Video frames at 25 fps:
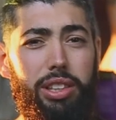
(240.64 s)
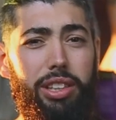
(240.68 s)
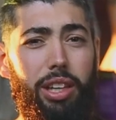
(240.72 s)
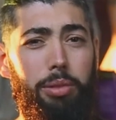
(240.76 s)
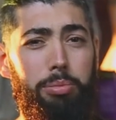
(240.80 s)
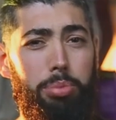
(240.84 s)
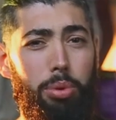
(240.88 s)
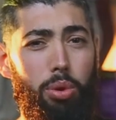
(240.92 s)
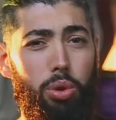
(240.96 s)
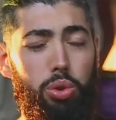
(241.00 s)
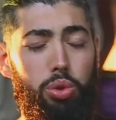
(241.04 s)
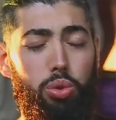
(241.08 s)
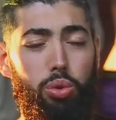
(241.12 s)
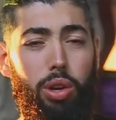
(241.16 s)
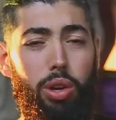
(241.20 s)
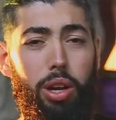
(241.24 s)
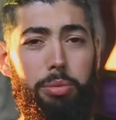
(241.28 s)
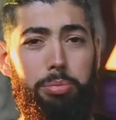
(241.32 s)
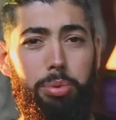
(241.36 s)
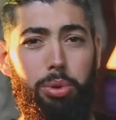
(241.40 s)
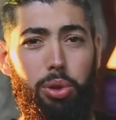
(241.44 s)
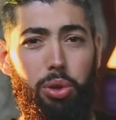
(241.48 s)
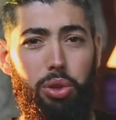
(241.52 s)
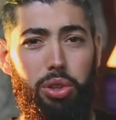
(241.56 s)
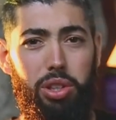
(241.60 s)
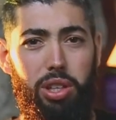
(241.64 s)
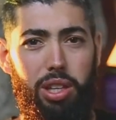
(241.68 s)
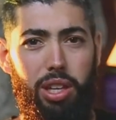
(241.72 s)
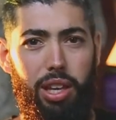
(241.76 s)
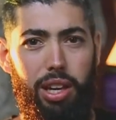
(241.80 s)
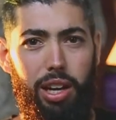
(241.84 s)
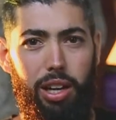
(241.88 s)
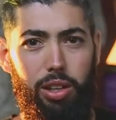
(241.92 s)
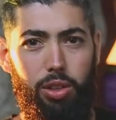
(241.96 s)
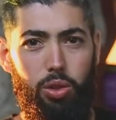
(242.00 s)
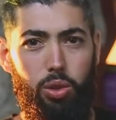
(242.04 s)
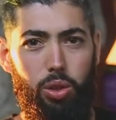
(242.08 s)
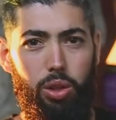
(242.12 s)
y tampoco es una apología
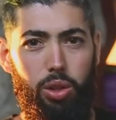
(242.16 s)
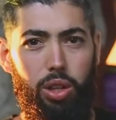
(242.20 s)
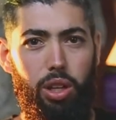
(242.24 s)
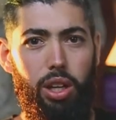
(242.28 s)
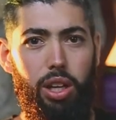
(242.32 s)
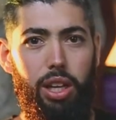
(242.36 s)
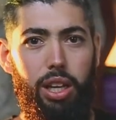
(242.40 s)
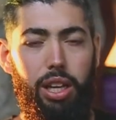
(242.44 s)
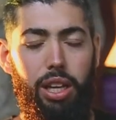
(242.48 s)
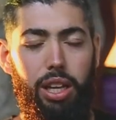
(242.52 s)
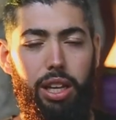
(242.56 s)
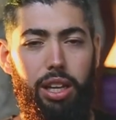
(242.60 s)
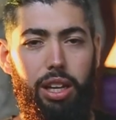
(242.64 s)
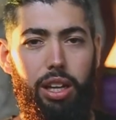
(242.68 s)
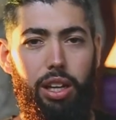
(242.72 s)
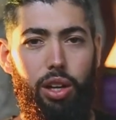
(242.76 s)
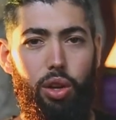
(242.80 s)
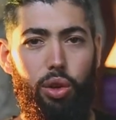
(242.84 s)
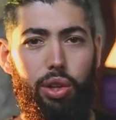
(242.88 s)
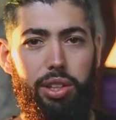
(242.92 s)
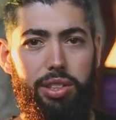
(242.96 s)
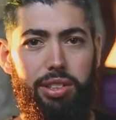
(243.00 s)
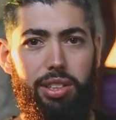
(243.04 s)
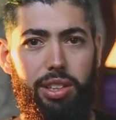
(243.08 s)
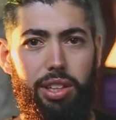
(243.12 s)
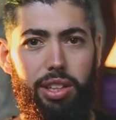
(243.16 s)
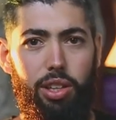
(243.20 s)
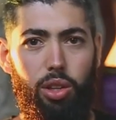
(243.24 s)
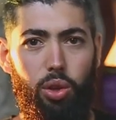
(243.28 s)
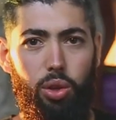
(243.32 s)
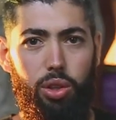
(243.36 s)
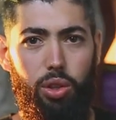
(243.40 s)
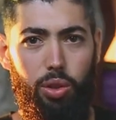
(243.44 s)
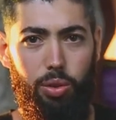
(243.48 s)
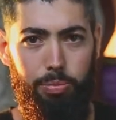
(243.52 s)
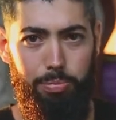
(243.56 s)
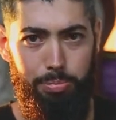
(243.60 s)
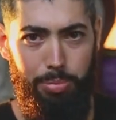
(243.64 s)
del alcohol. Lo que sí quiero
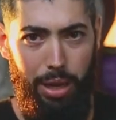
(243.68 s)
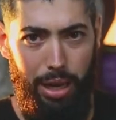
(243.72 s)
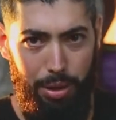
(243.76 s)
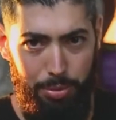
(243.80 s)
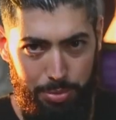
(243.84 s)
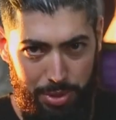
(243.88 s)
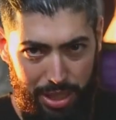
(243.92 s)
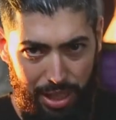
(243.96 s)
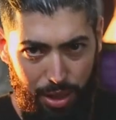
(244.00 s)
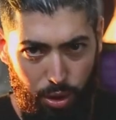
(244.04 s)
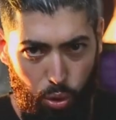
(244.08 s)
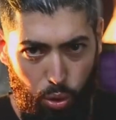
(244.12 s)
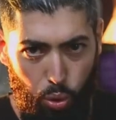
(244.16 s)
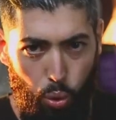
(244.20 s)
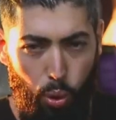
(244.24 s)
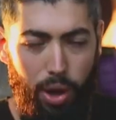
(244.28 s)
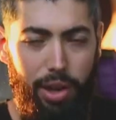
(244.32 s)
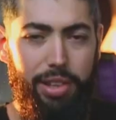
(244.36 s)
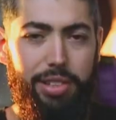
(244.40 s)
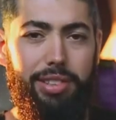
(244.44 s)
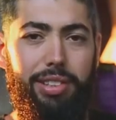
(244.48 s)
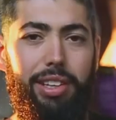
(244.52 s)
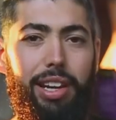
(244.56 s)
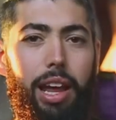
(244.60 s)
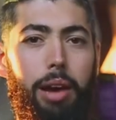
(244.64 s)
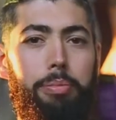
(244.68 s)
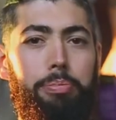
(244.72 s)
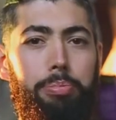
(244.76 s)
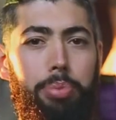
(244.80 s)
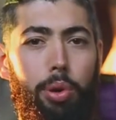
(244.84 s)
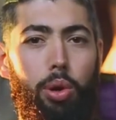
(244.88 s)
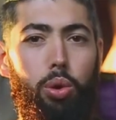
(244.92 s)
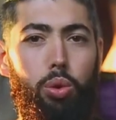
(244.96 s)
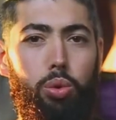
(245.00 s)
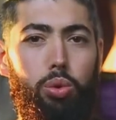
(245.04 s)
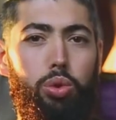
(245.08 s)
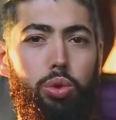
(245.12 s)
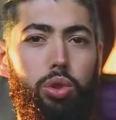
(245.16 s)
ver bien cuál es el
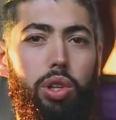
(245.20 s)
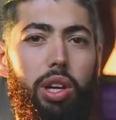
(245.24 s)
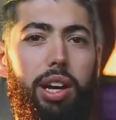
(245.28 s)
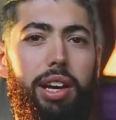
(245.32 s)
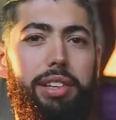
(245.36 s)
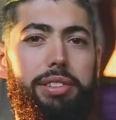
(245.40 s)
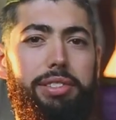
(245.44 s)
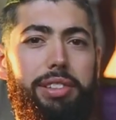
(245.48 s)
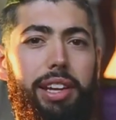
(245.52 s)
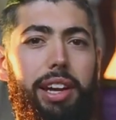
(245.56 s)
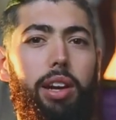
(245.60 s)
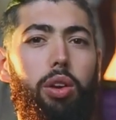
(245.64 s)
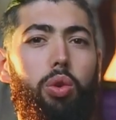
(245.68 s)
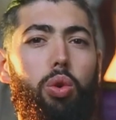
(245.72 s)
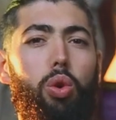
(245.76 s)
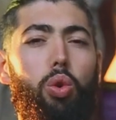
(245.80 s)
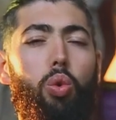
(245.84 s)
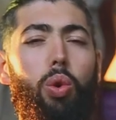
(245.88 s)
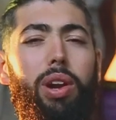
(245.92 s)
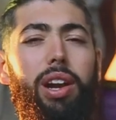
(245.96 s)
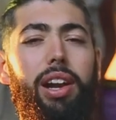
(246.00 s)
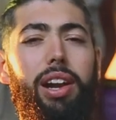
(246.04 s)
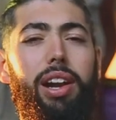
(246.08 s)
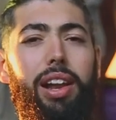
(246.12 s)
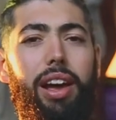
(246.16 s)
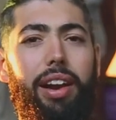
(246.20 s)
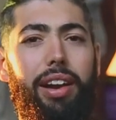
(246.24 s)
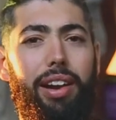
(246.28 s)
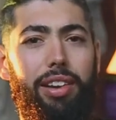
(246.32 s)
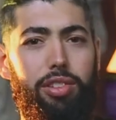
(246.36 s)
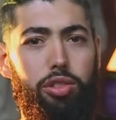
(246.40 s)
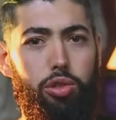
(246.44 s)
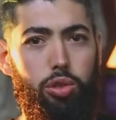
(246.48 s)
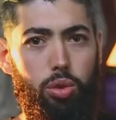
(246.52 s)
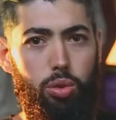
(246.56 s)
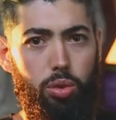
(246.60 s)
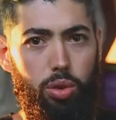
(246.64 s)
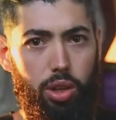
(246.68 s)
approach hacia el alcohol, cuál es la
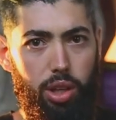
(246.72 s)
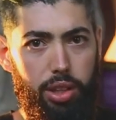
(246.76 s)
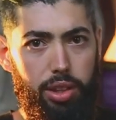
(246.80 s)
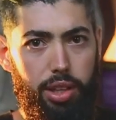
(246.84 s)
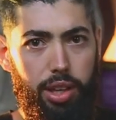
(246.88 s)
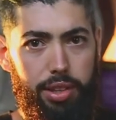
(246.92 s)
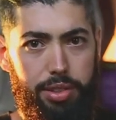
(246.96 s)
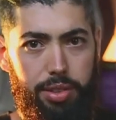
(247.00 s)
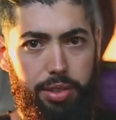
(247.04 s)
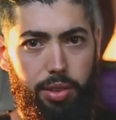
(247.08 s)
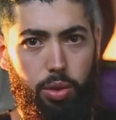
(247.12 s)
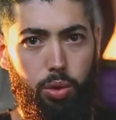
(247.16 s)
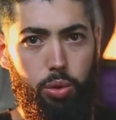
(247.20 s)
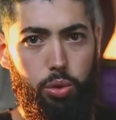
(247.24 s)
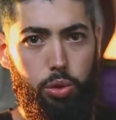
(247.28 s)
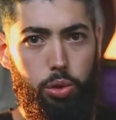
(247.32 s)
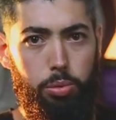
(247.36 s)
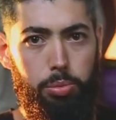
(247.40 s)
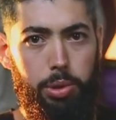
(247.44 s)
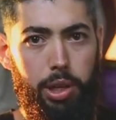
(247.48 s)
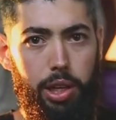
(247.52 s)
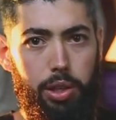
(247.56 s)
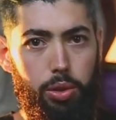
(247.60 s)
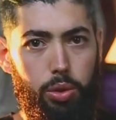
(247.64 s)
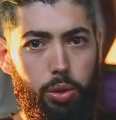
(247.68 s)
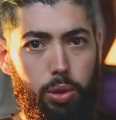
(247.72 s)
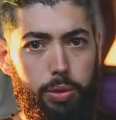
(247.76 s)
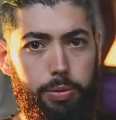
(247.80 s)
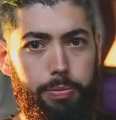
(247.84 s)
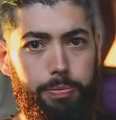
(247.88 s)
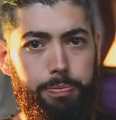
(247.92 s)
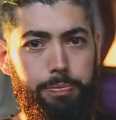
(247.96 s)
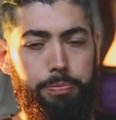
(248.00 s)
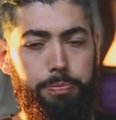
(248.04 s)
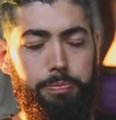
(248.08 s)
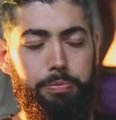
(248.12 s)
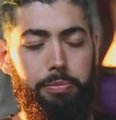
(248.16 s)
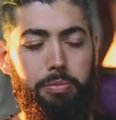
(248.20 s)
razón que te hace consumir alcohol.
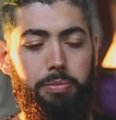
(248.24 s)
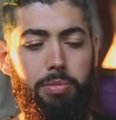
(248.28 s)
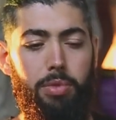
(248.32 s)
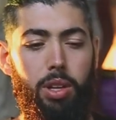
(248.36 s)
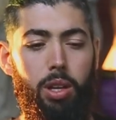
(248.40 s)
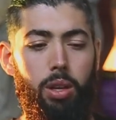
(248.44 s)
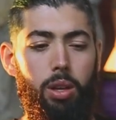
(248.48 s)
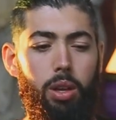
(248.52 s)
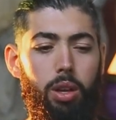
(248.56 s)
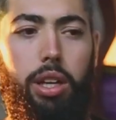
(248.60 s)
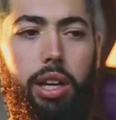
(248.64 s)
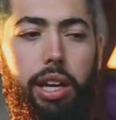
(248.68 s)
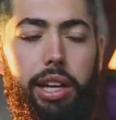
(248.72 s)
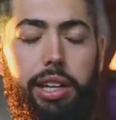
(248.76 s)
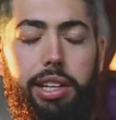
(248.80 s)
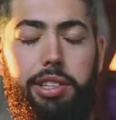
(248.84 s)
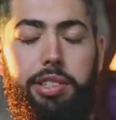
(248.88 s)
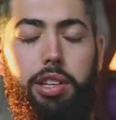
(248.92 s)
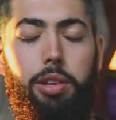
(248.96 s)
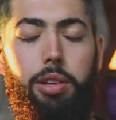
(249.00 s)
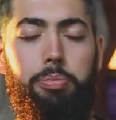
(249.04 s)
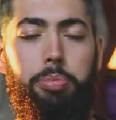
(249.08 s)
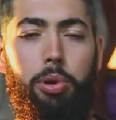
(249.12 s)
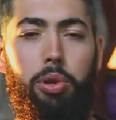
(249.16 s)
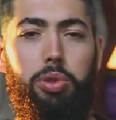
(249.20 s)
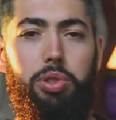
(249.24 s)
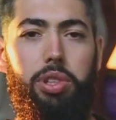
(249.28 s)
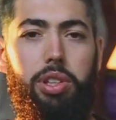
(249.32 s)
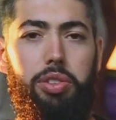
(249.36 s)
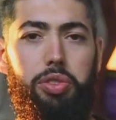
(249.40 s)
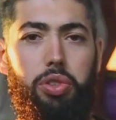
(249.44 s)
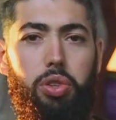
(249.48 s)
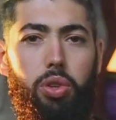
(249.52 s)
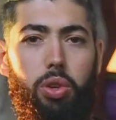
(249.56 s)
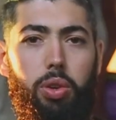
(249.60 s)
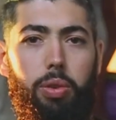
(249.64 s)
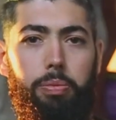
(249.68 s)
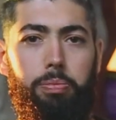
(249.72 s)
En ese
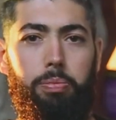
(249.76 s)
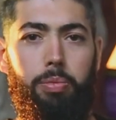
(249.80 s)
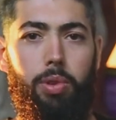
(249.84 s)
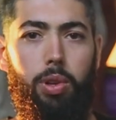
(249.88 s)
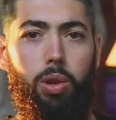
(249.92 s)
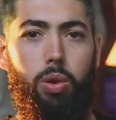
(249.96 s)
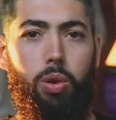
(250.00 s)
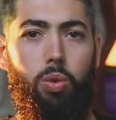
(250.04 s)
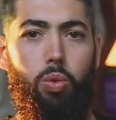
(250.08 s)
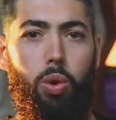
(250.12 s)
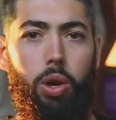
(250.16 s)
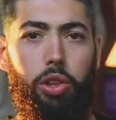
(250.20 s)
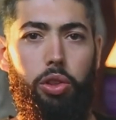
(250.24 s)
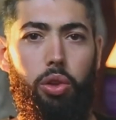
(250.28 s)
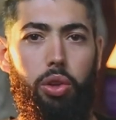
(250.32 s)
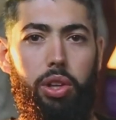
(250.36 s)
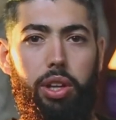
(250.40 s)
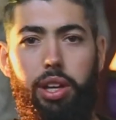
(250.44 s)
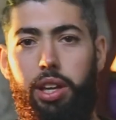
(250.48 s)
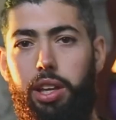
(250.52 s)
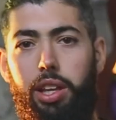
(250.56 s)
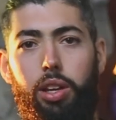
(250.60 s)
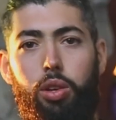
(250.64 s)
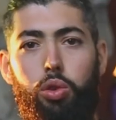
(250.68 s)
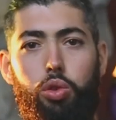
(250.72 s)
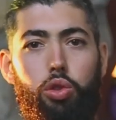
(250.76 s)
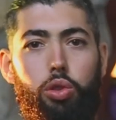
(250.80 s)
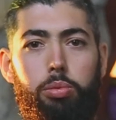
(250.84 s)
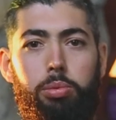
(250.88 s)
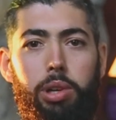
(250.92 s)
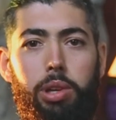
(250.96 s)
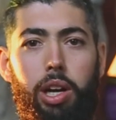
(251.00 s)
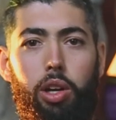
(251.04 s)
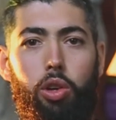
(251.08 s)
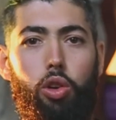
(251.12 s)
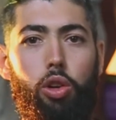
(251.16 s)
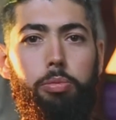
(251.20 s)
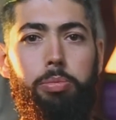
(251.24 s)
proceso, cuando dejé de
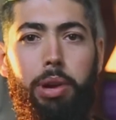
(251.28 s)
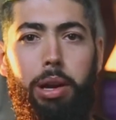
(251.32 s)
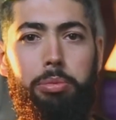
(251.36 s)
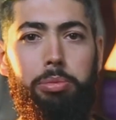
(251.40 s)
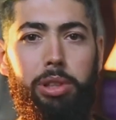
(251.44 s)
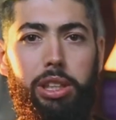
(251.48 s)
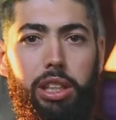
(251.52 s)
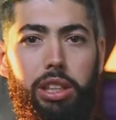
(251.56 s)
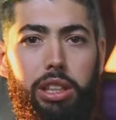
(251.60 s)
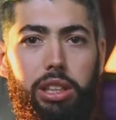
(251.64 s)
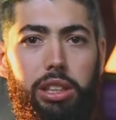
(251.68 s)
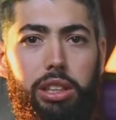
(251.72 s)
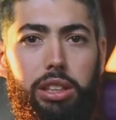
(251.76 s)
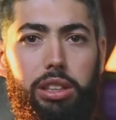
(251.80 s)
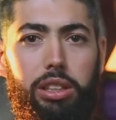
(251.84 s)
consumir alcohol, para mí